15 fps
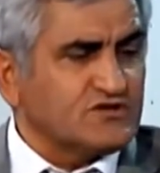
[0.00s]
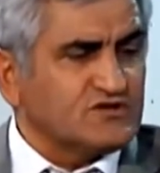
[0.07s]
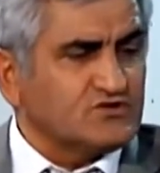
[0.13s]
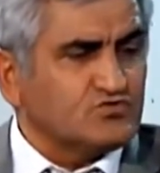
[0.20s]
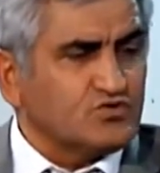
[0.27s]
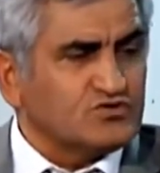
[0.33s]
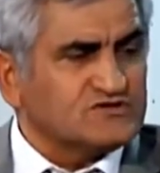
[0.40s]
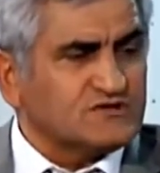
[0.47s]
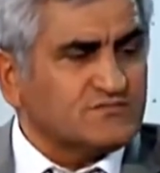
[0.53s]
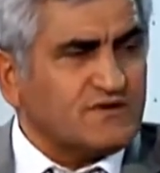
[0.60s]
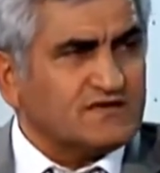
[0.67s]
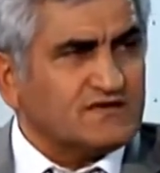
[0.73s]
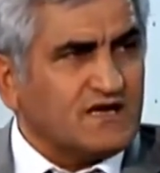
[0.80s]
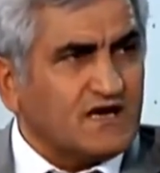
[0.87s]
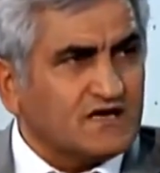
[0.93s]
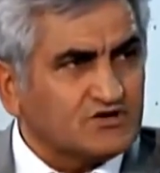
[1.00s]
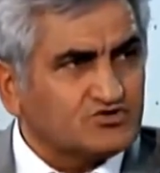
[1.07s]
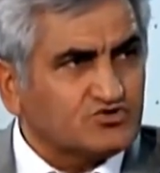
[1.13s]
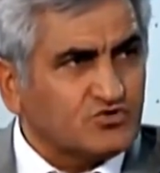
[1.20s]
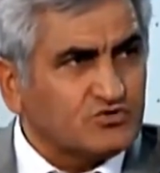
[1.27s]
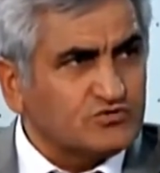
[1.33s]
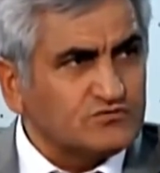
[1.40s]
sürekli toksik madde
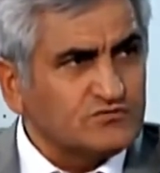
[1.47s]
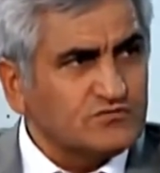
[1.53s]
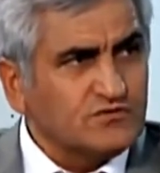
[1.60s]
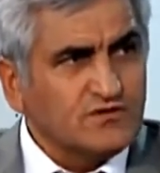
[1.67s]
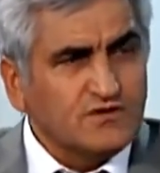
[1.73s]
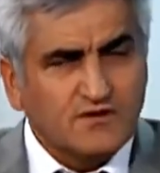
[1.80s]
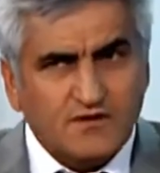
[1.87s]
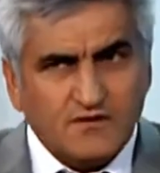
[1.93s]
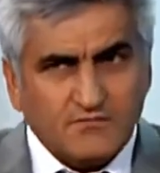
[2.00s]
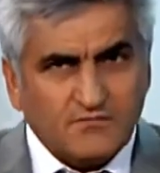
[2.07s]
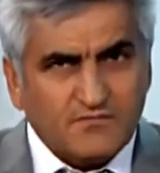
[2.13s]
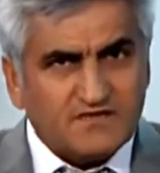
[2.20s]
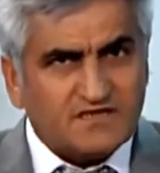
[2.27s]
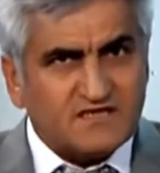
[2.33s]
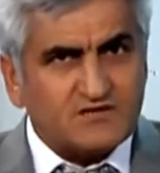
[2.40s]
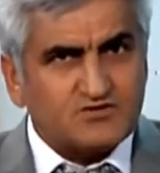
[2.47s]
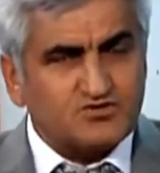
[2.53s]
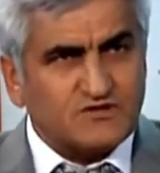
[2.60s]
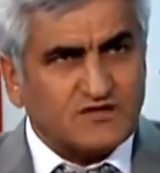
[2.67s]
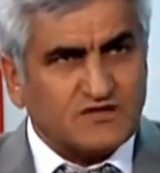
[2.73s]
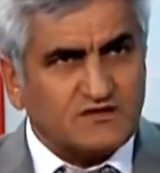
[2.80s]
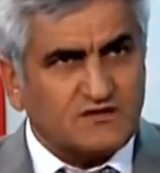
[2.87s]
akışı olur. Midede
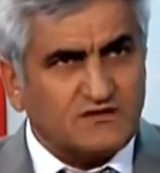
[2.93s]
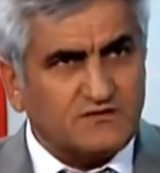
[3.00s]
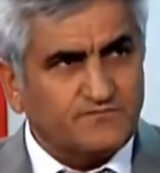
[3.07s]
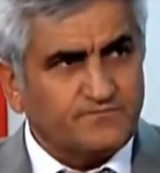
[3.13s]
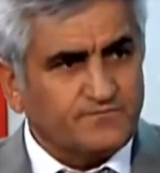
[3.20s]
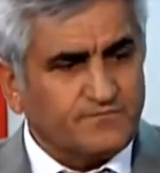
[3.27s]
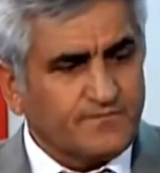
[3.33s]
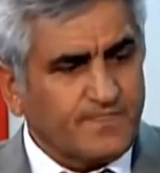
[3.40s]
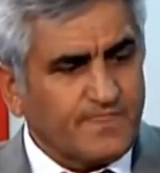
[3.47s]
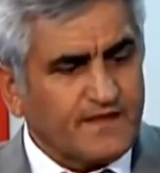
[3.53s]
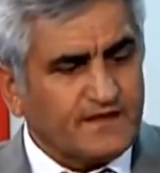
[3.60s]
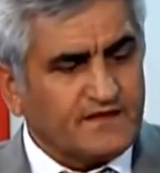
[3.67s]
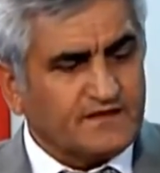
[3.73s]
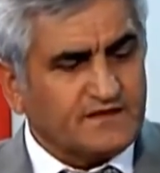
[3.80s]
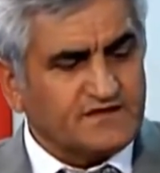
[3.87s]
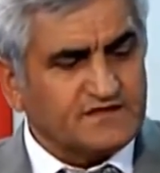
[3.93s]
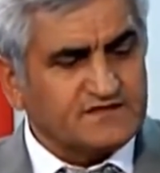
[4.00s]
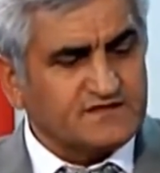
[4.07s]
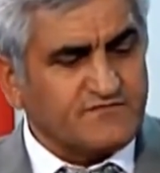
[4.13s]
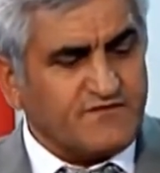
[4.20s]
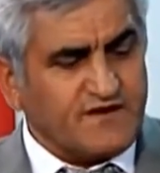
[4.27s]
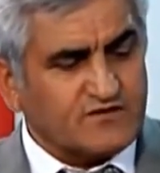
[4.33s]
sürekli
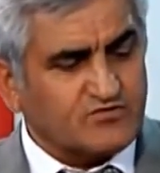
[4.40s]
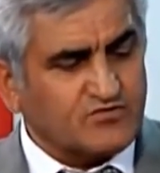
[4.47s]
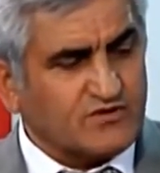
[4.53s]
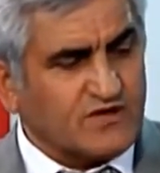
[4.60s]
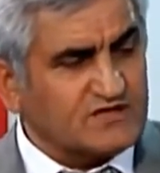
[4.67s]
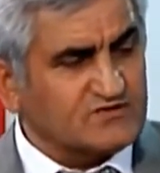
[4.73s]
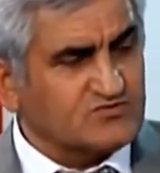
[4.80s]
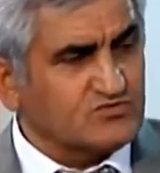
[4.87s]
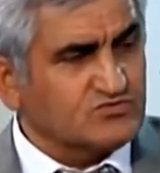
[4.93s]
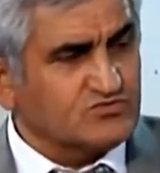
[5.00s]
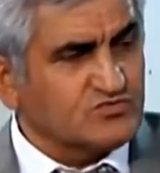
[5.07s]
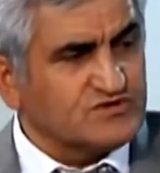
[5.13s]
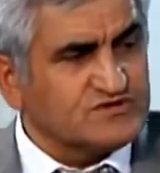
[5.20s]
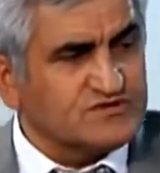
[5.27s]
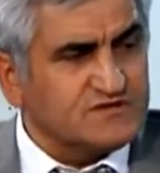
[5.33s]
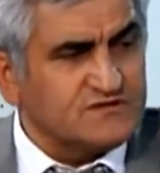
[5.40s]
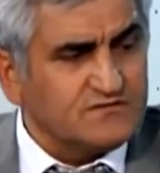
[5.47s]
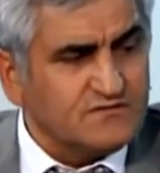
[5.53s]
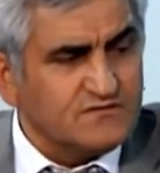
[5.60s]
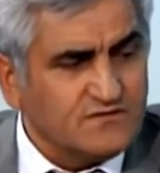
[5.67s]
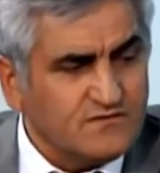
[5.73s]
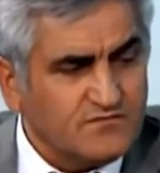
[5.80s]
intrinsic faktörü az olduğu için
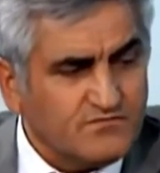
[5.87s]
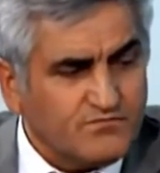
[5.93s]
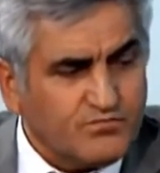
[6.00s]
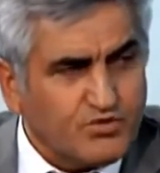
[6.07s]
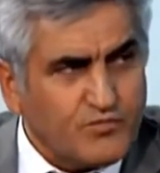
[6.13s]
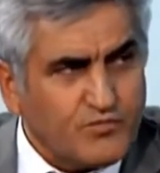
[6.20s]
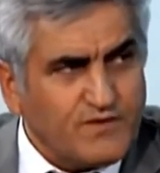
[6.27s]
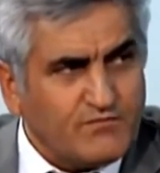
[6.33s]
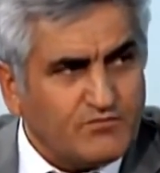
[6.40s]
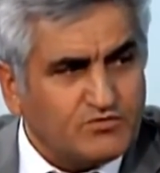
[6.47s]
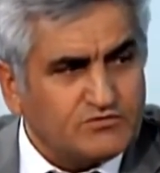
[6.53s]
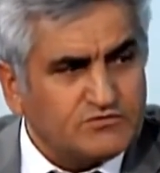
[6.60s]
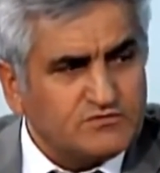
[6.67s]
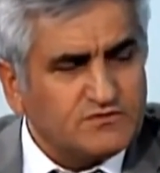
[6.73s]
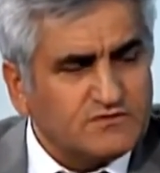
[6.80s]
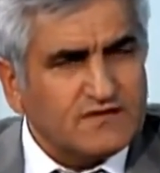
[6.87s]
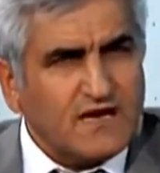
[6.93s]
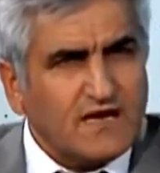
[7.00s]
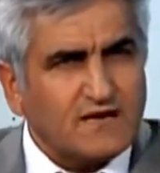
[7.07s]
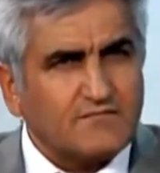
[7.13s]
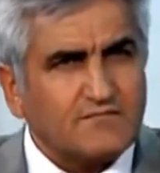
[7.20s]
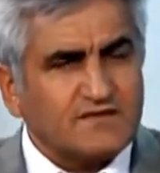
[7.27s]
problem olur.
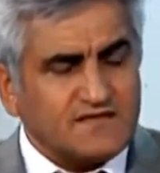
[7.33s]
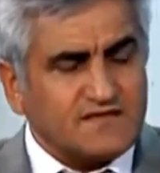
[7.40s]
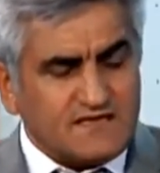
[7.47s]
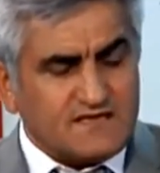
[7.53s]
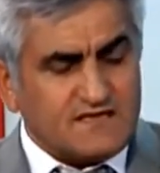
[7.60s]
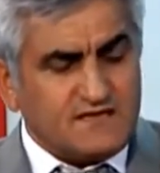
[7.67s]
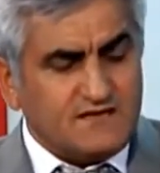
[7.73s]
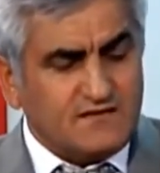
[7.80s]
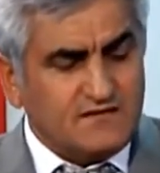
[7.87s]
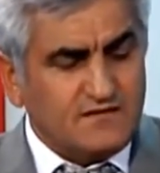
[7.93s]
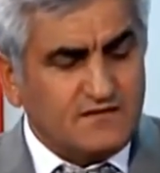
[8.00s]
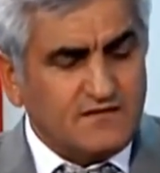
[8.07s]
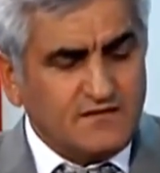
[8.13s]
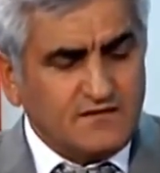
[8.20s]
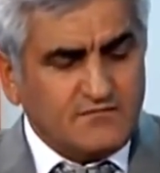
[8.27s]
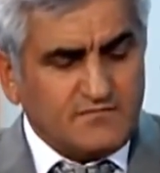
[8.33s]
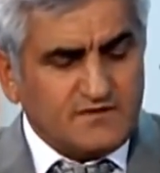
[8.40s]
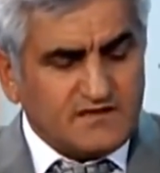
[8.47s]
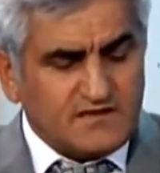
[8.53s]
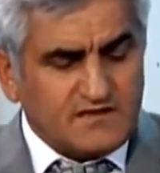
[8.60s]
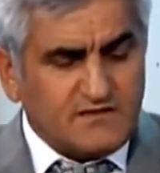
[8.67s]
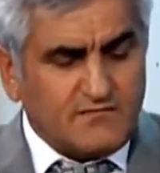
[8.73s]
Yani mideyi
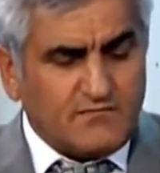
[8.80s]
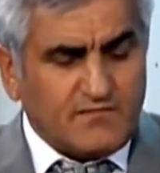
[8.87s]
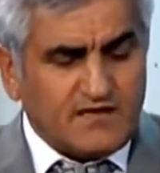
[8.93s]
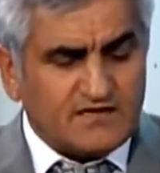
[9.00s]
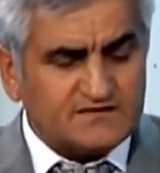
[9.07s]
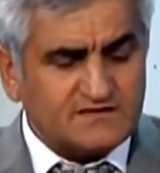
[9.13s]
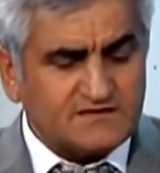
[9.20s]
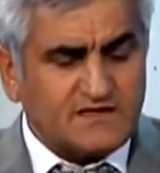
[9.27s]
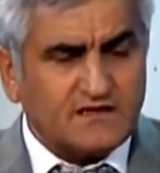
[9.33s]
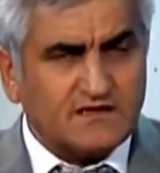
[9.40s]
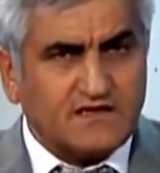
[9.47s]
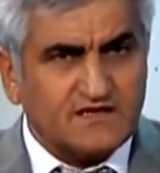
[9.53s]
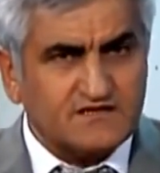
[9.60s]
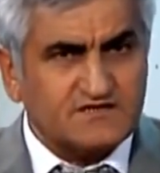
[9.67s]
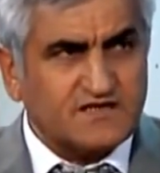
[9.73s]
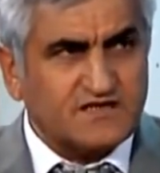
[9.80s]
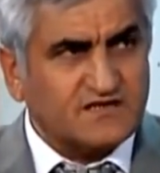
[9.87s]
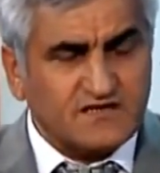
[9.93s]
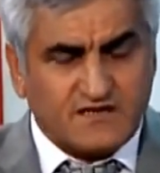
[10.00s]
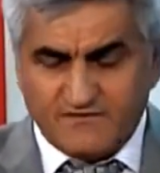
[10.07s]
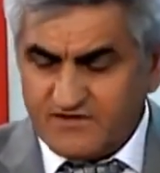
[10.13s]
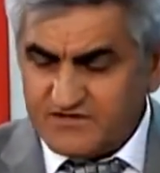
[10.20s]
mideyi bağırsaklara karaciğer
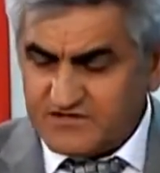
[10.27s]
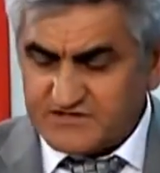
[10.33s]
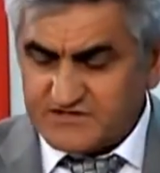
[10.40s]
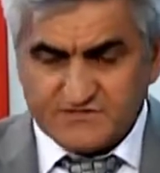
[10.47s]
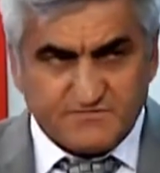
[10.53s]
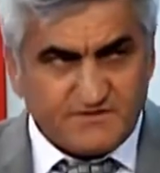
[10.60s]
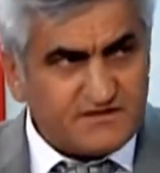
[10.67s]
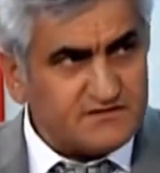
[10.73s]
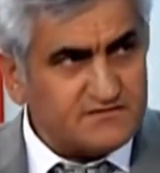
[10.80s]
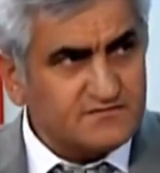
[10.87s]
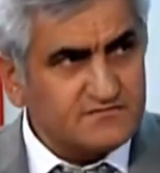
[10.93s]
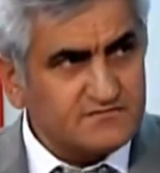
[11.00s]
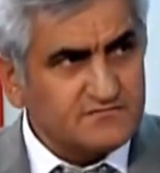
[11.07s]
tedavi edeceksiniz. Bir,